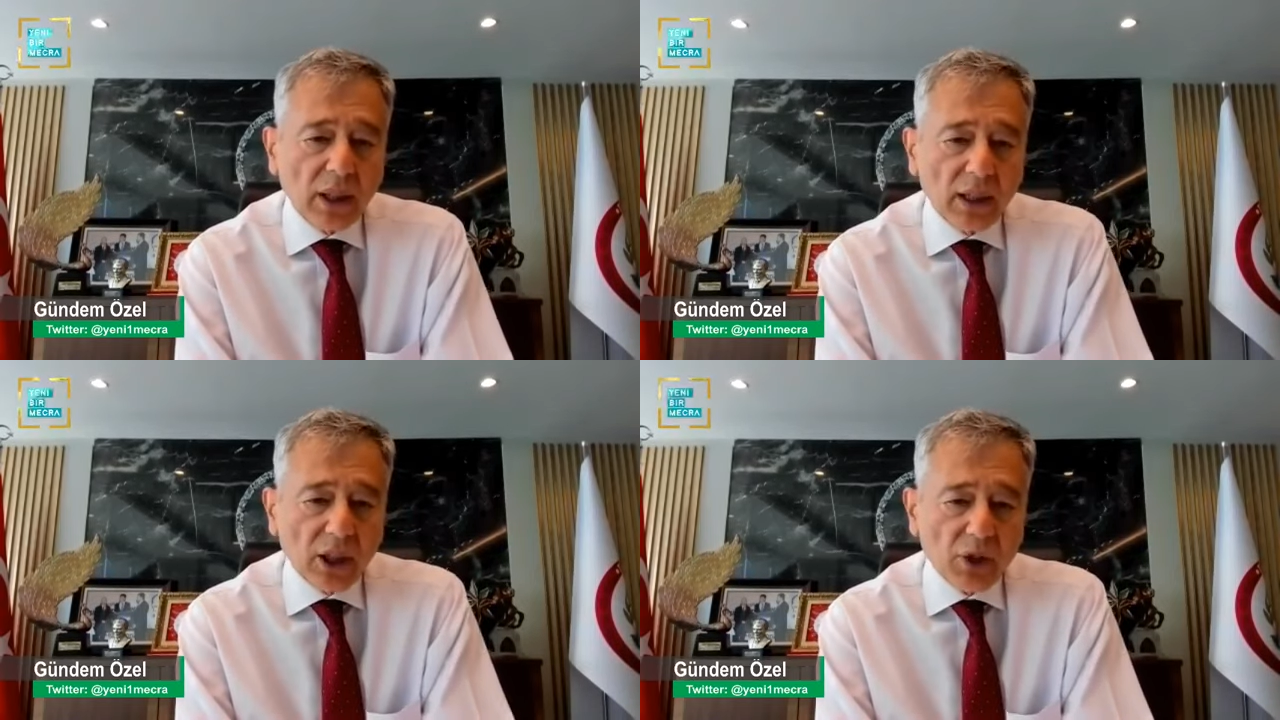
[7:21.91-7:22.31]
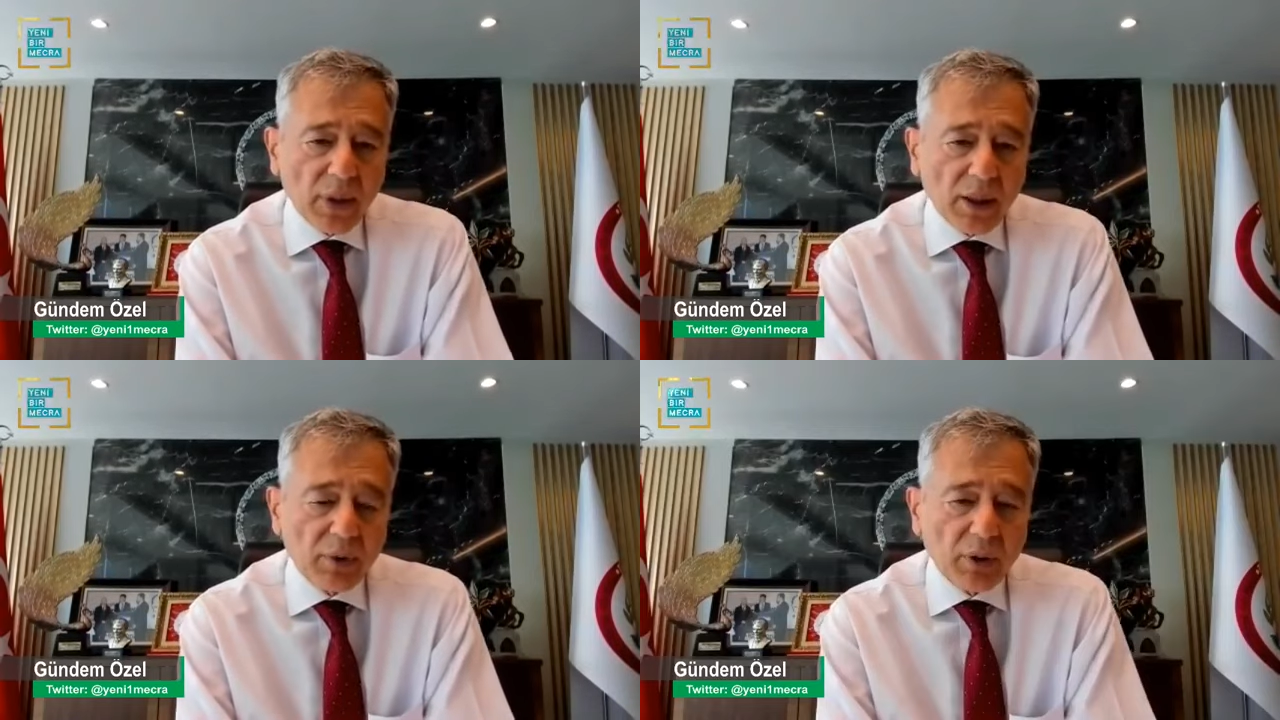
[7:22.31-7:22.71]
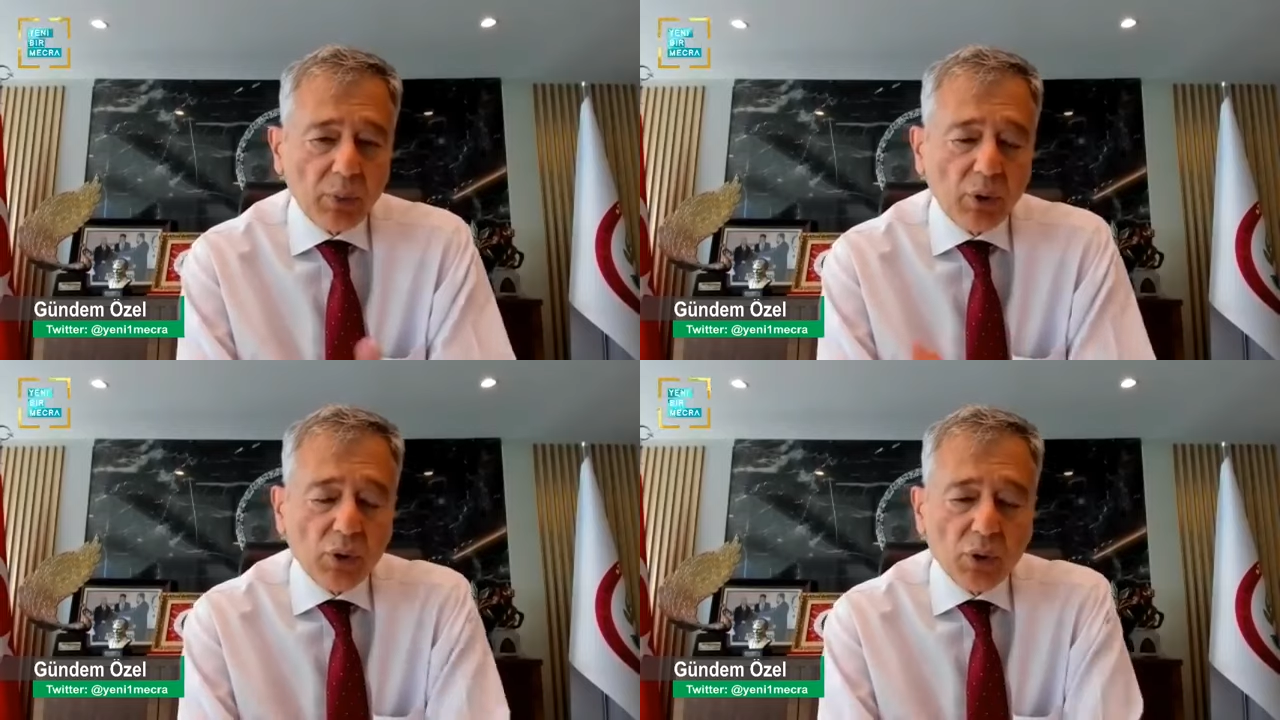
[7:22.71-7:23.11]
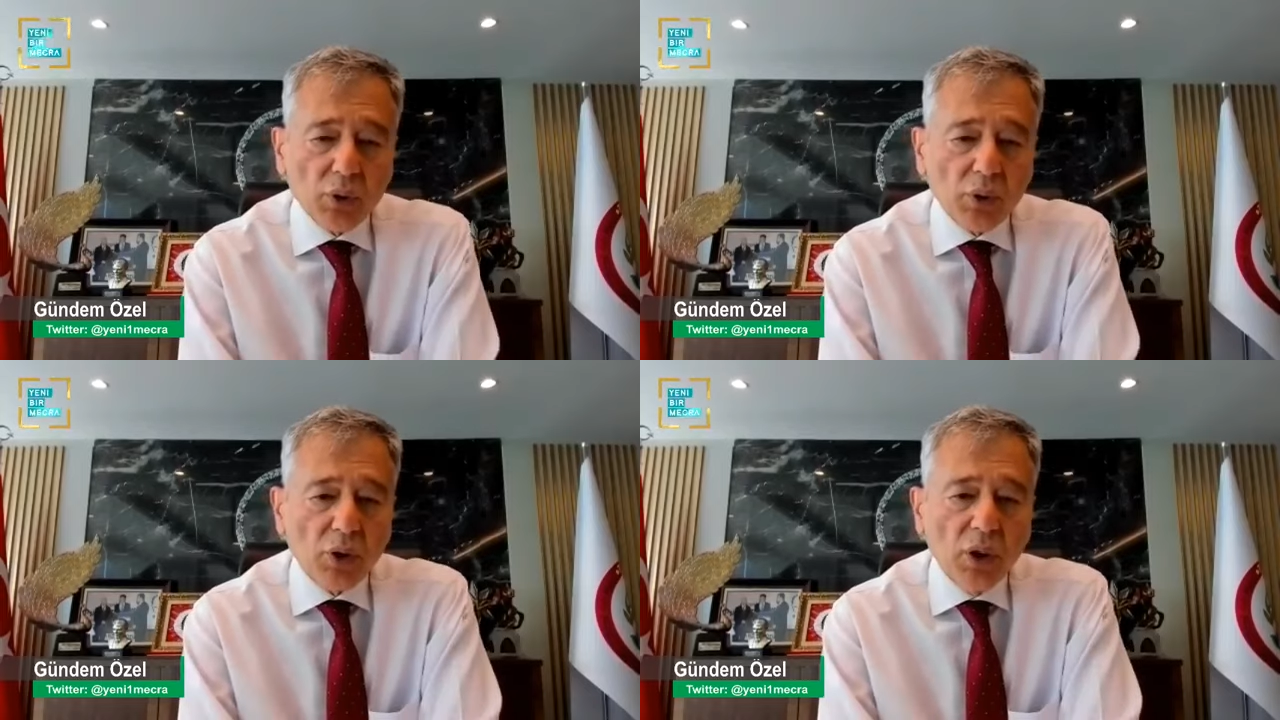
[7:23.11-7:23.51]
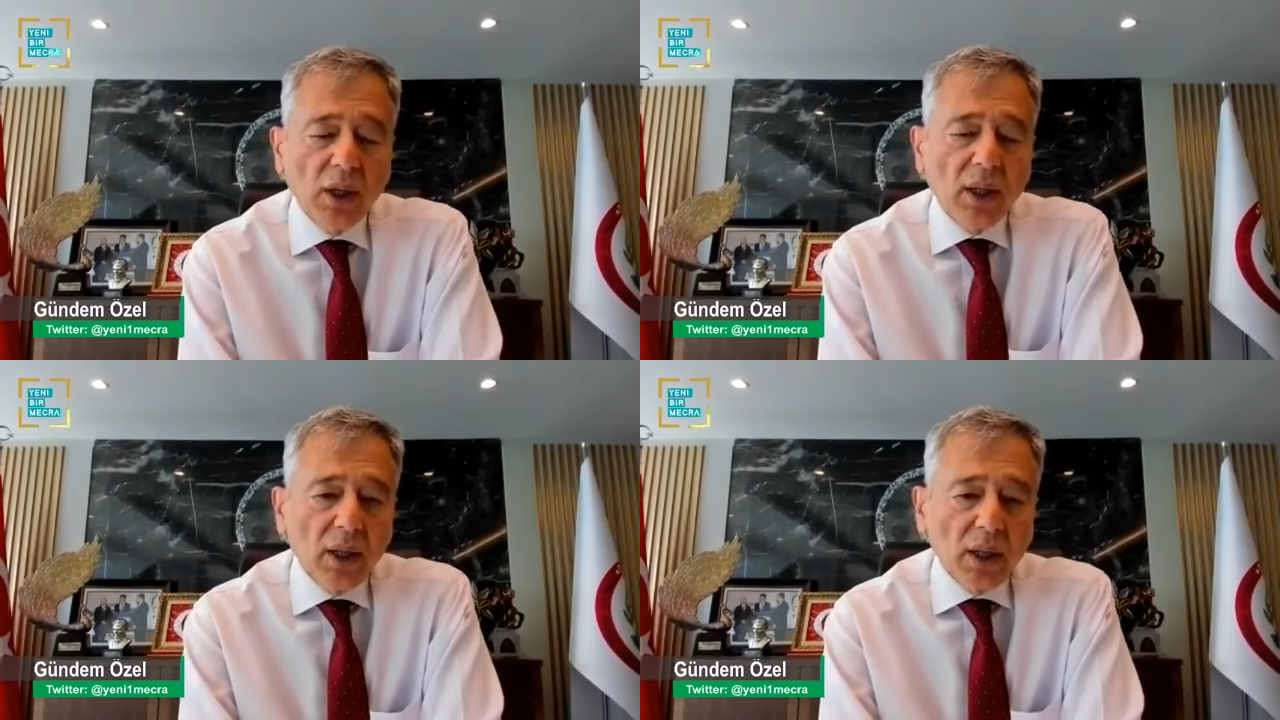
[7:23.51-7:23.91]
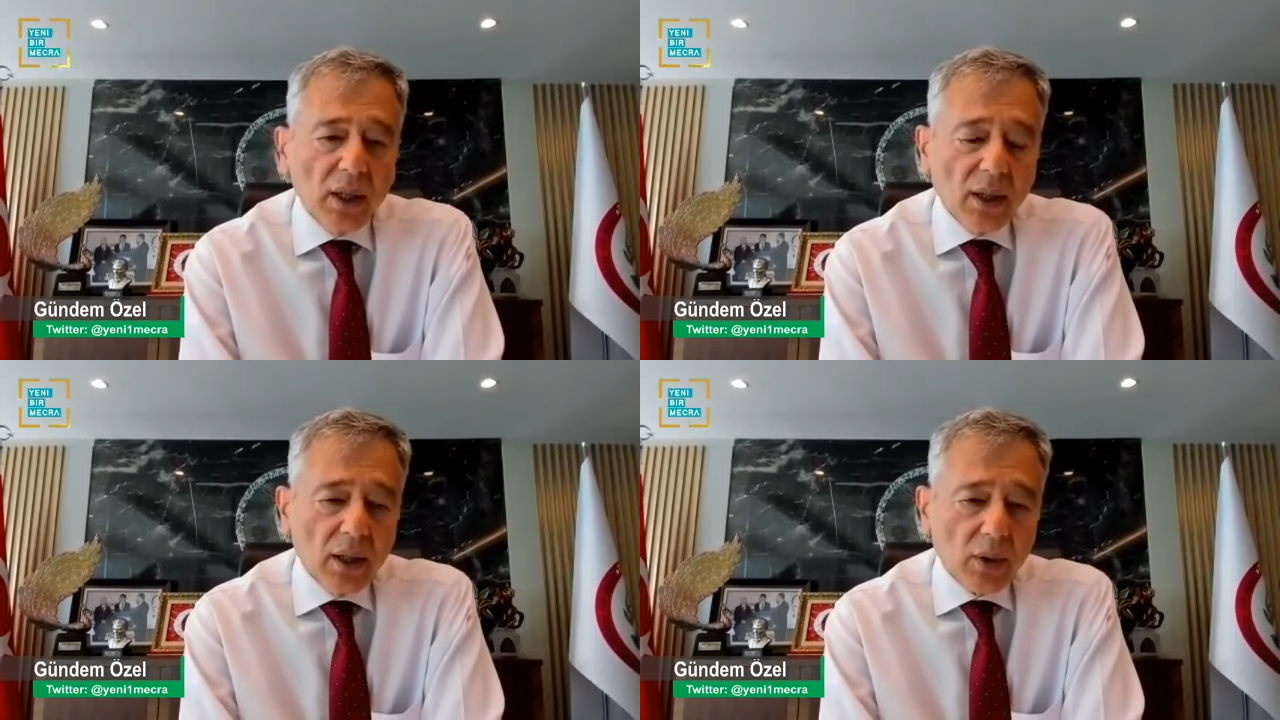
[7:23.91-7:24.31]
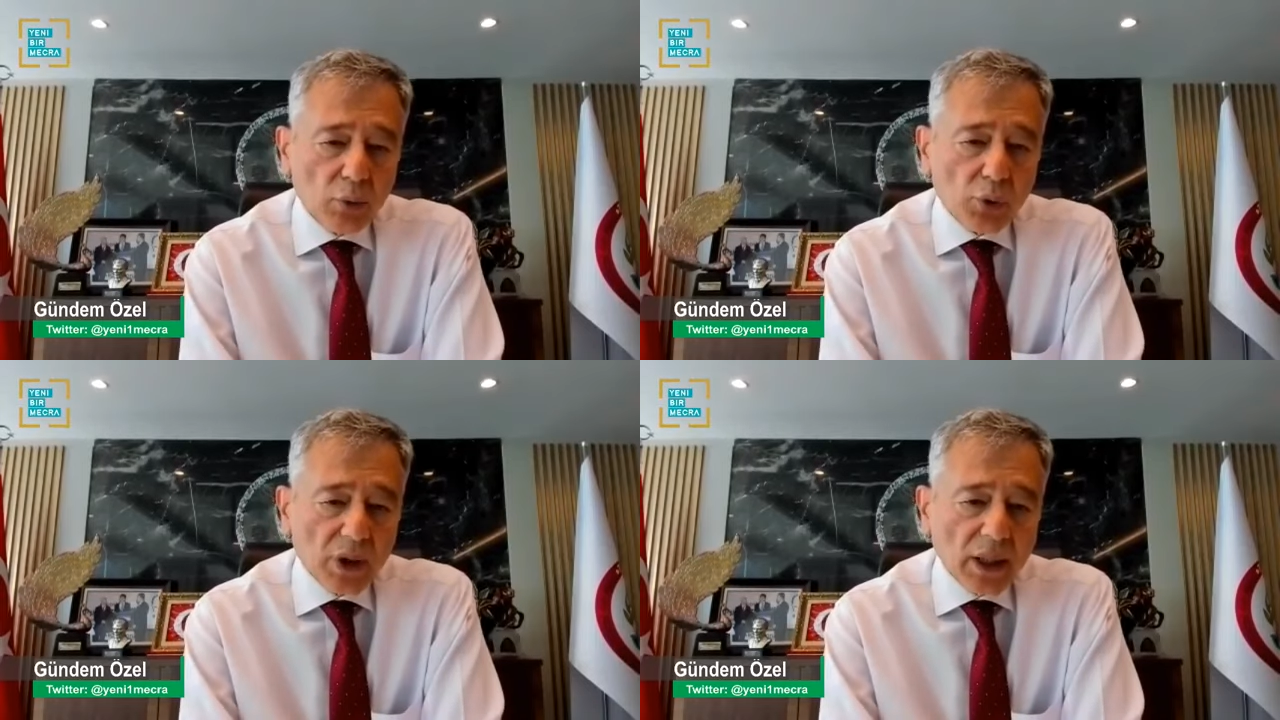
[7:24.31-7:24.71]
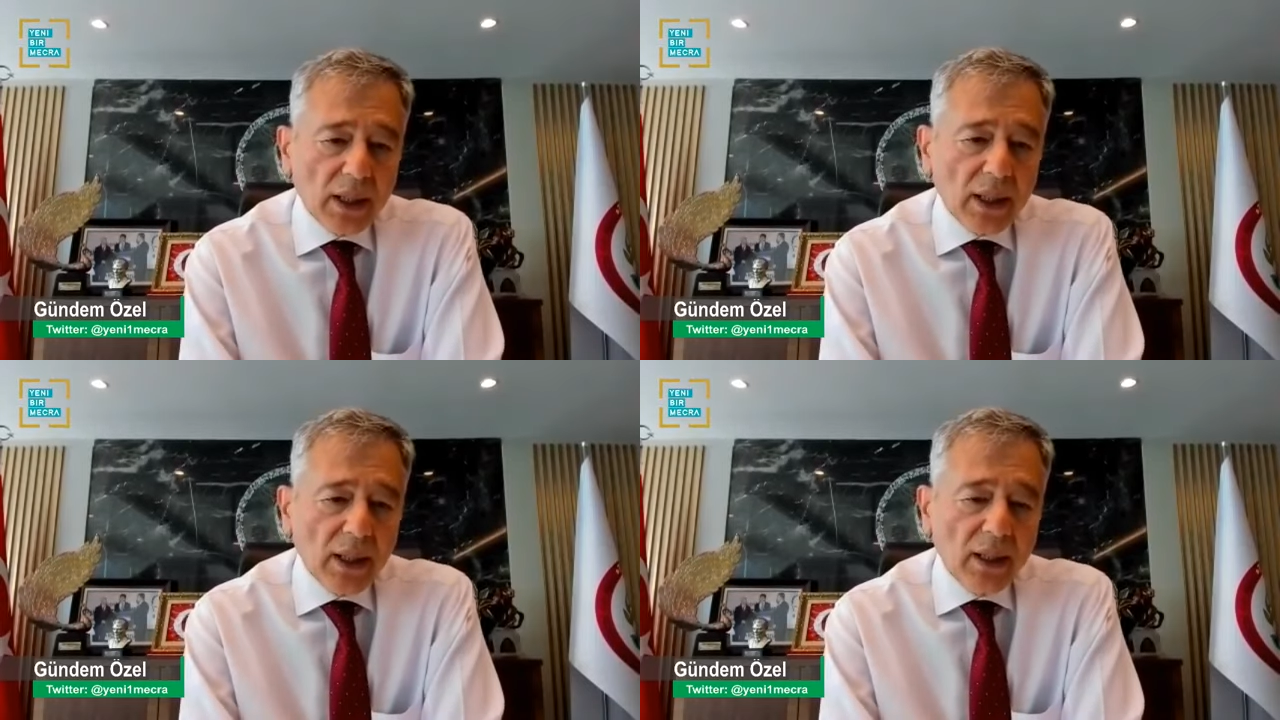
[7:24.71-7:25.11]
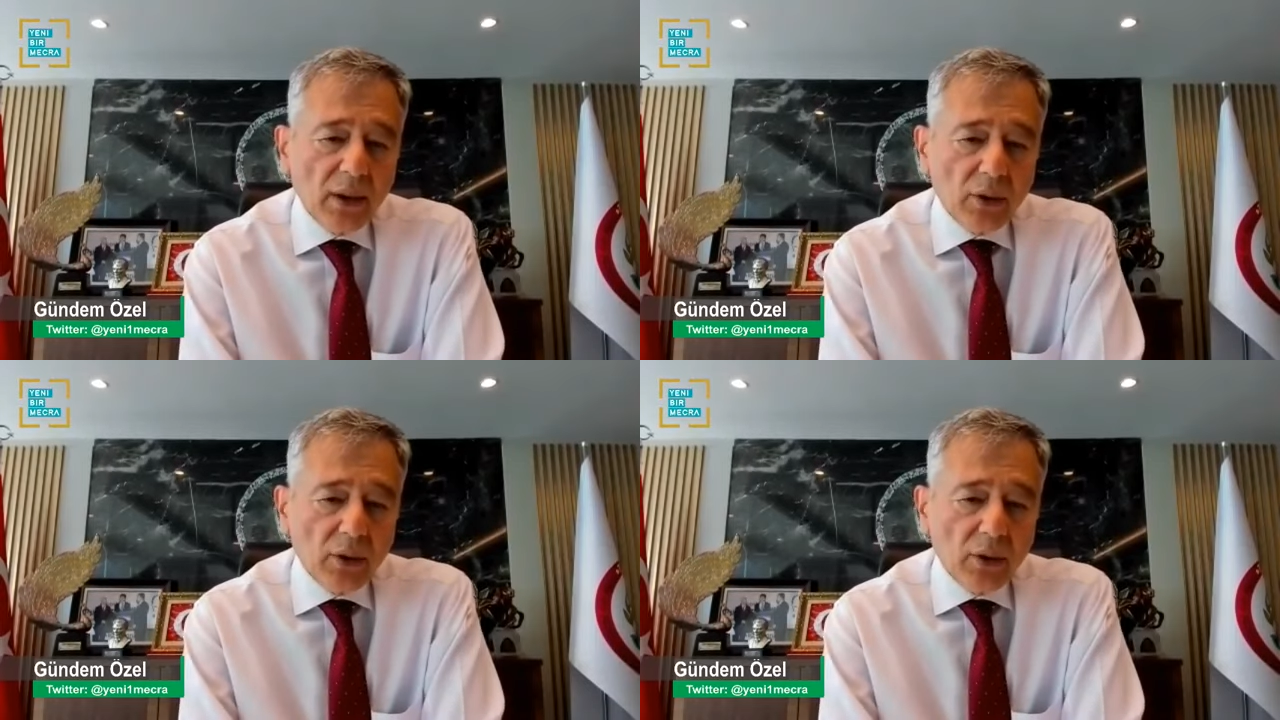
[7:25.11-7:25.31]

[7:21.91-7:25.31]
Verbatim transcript: anlaşma yaptık biliyorsunuz e, Rusya'yla.